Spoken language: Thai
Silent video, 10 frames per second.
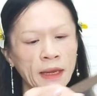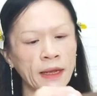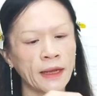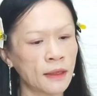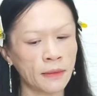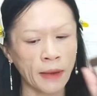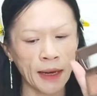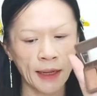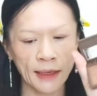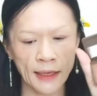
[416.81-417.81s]
นะคะ
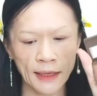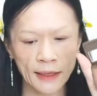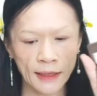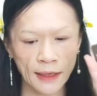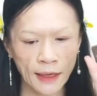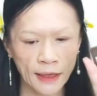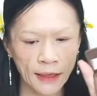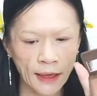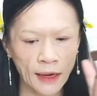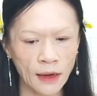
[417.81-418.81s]
พาเลตนี้เลยนะคะ
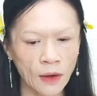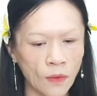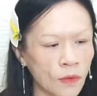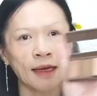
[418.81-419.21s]
ในการลง